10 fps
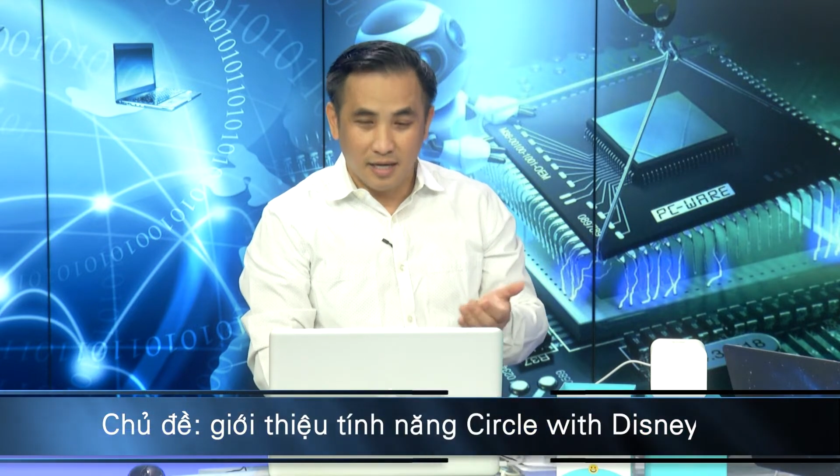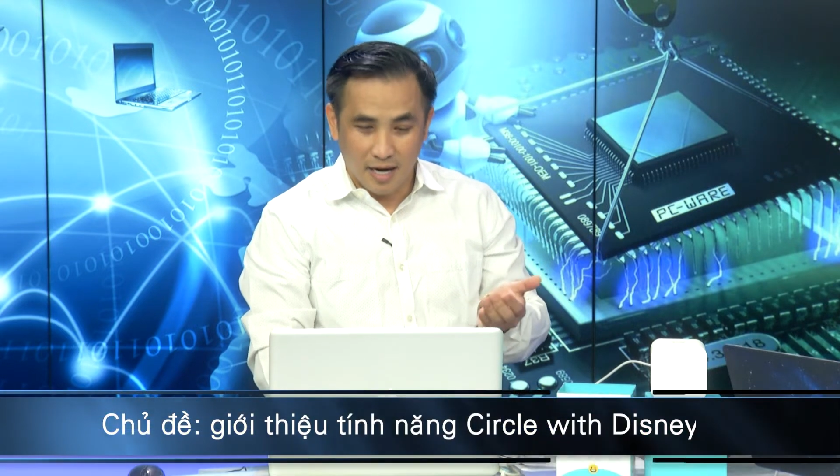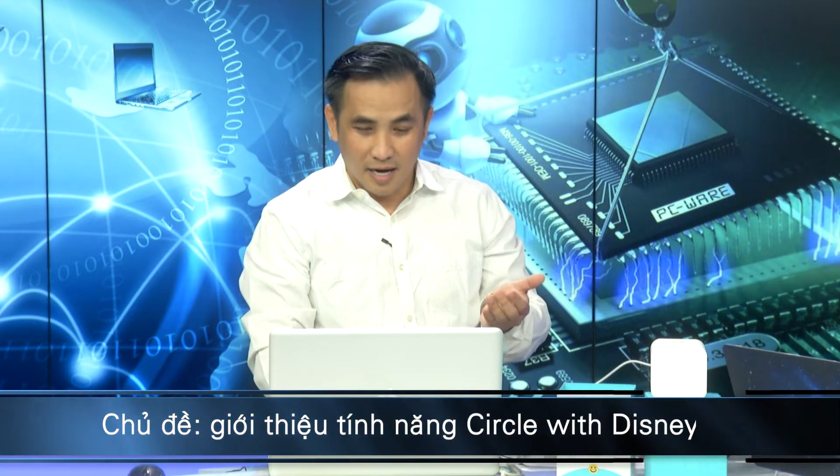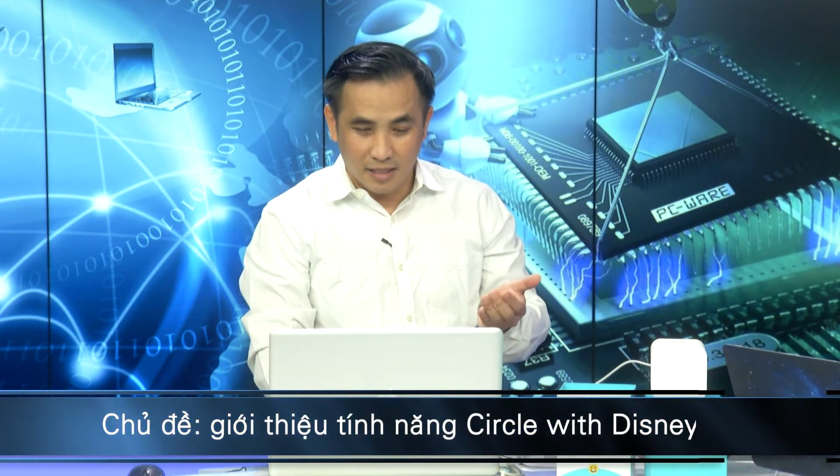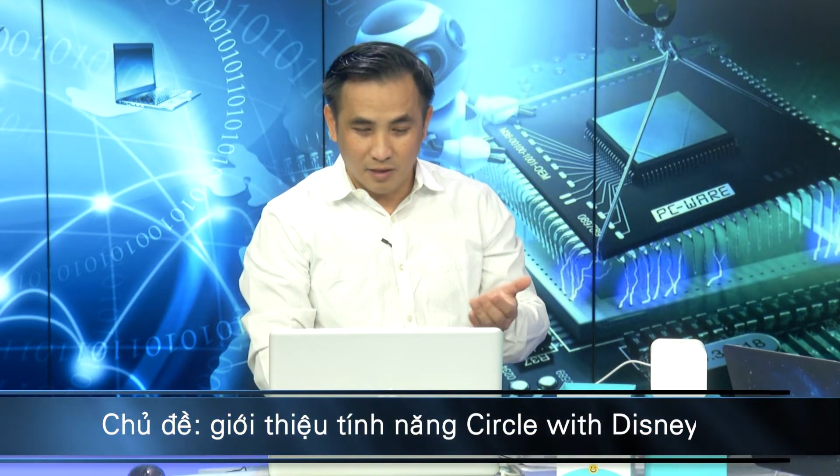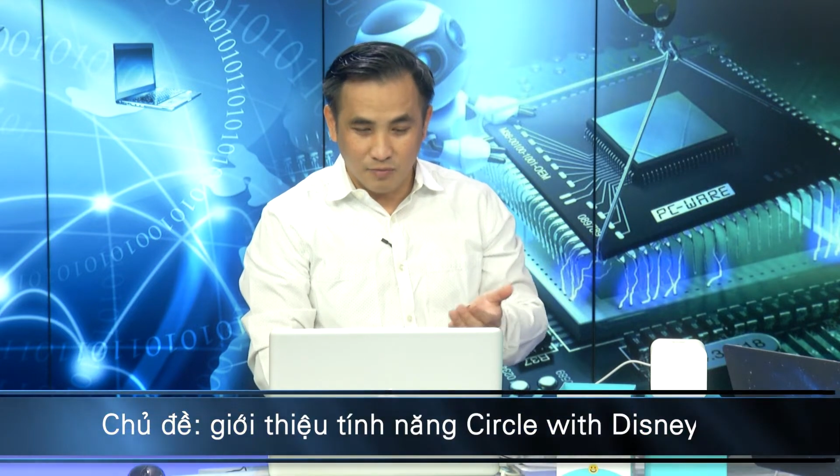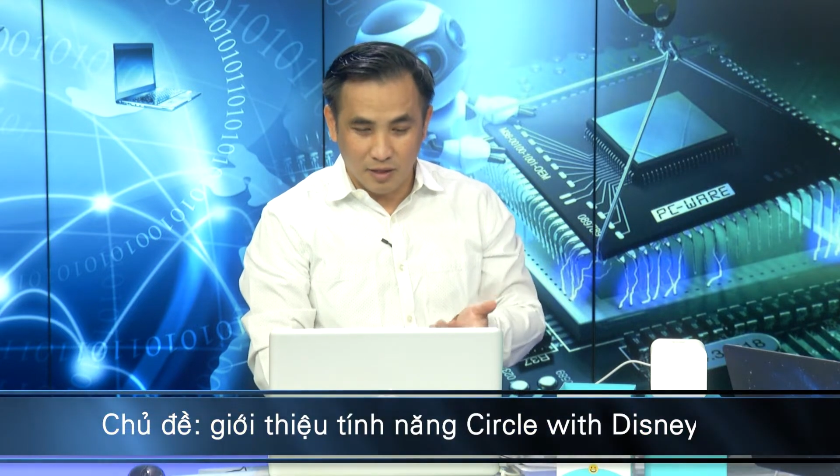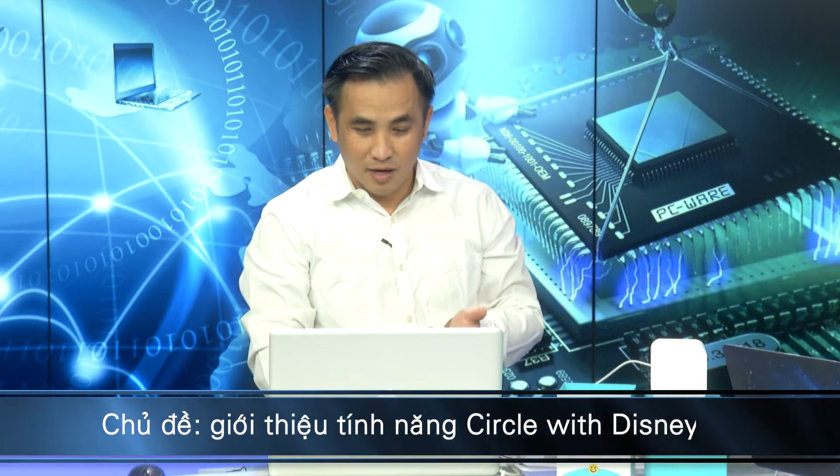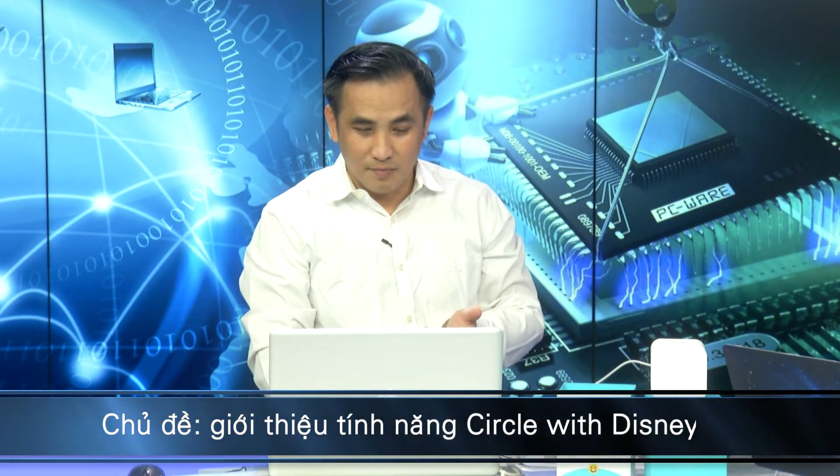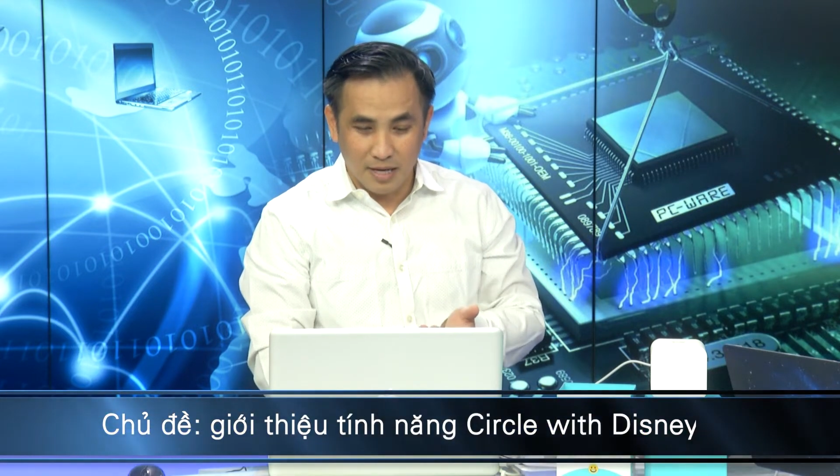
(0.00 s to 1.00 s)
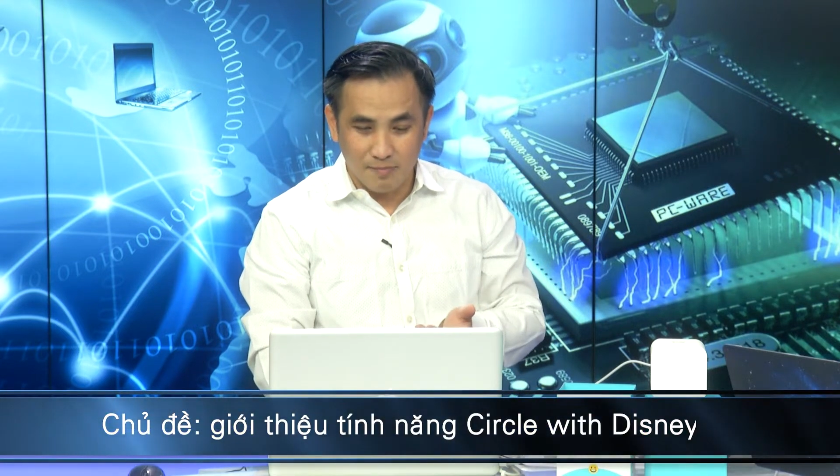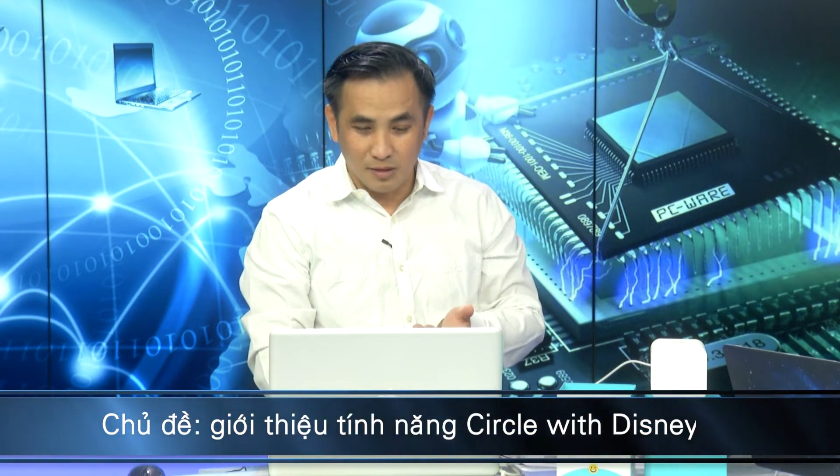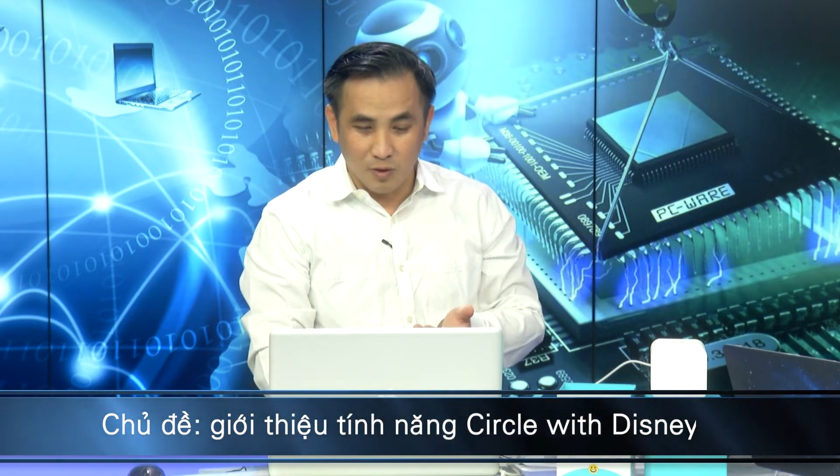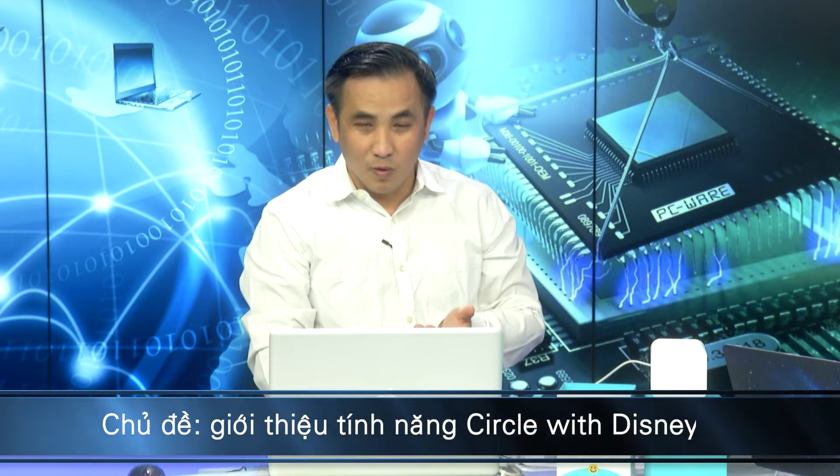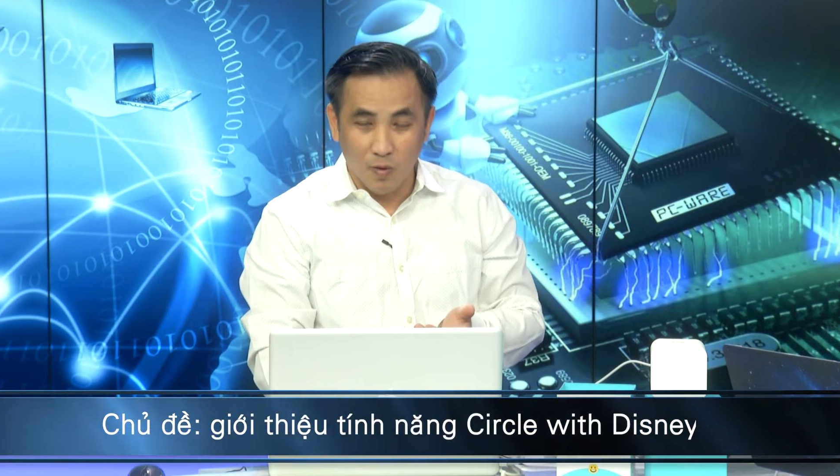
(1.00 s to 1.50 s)
à, trong trường hợp này Minh
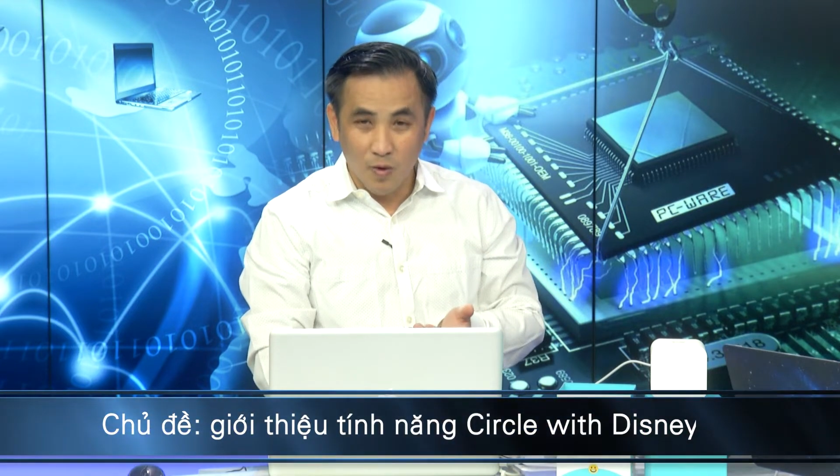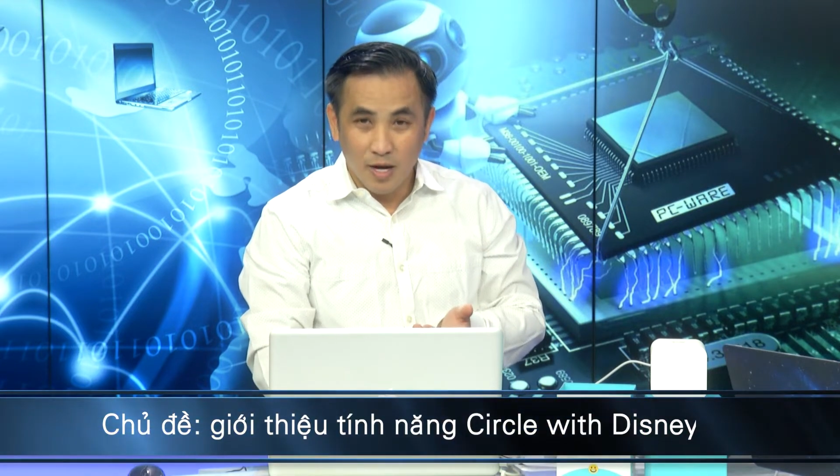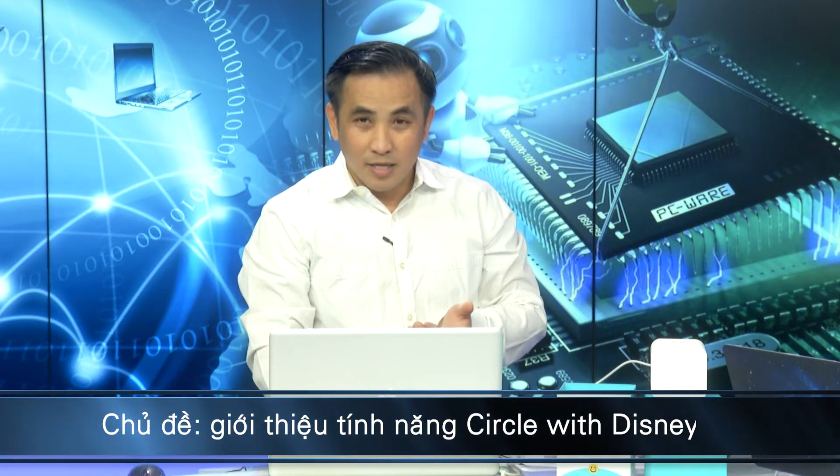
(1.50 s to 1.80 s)
Tú